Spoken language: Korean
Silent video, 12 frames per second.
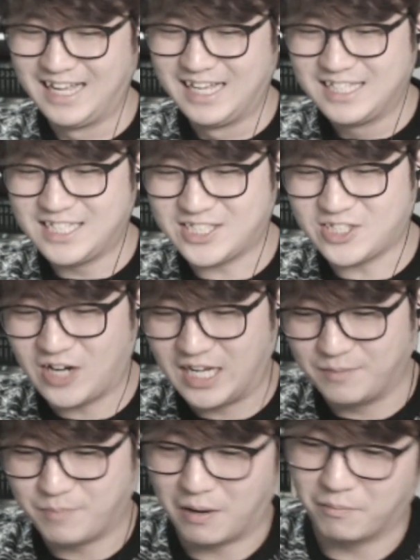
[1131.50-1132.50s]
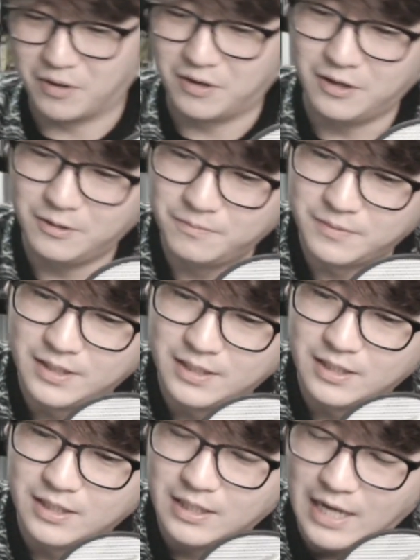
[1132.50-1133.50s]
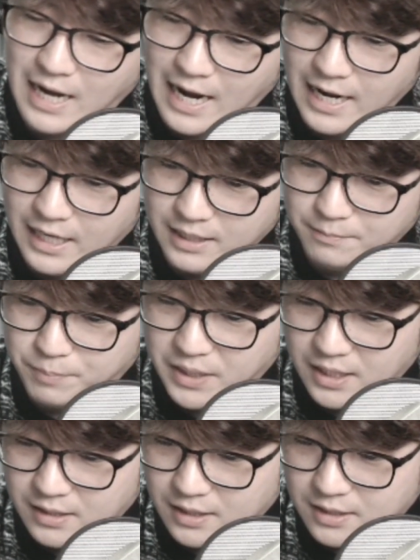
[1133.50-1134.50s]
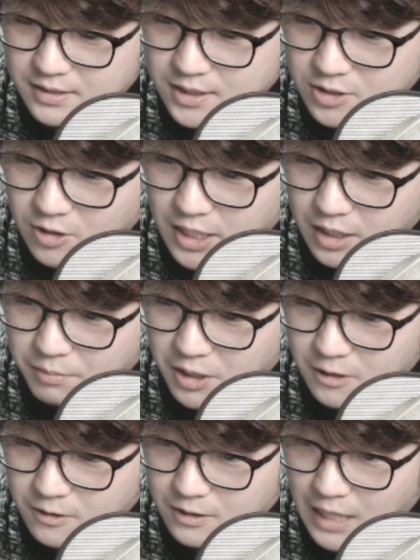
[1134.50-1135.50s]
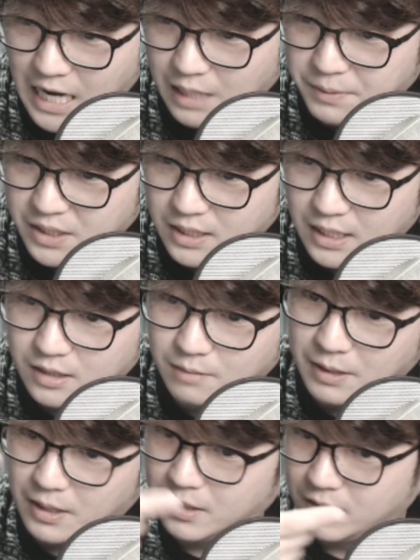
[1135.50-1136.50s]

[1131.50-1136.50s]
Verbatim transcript: 측정하는 방법. 아이피디를 측정하려면 아이피디라 그래봐.